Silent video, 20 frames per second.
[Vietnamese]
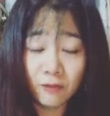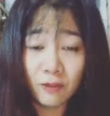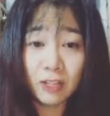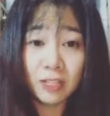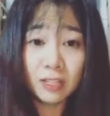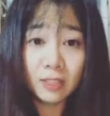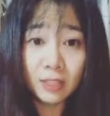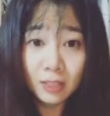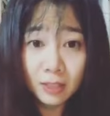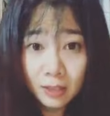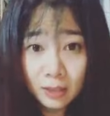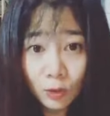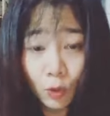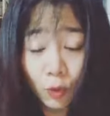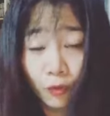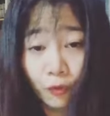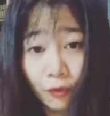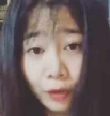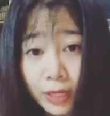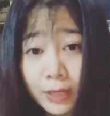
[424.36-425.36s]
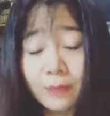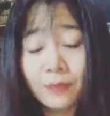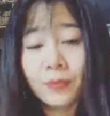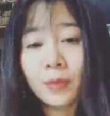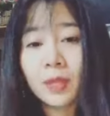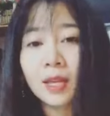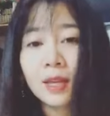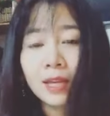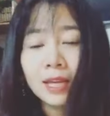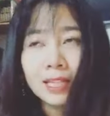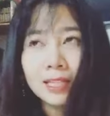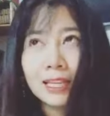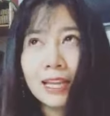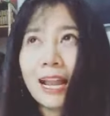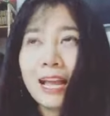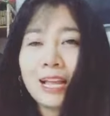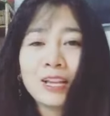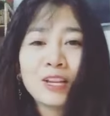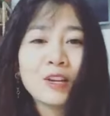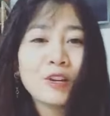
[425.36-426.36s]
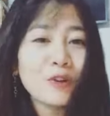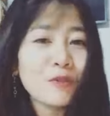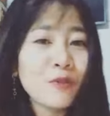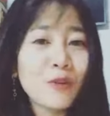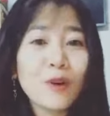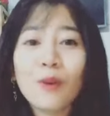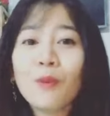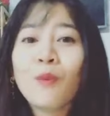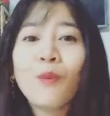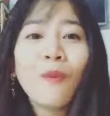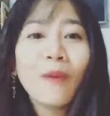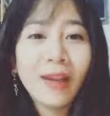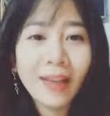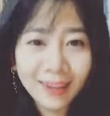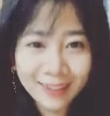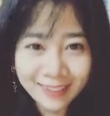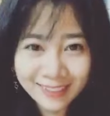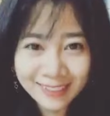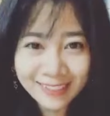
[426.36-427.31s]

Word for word: viên chính của phim thì là những người phương không quen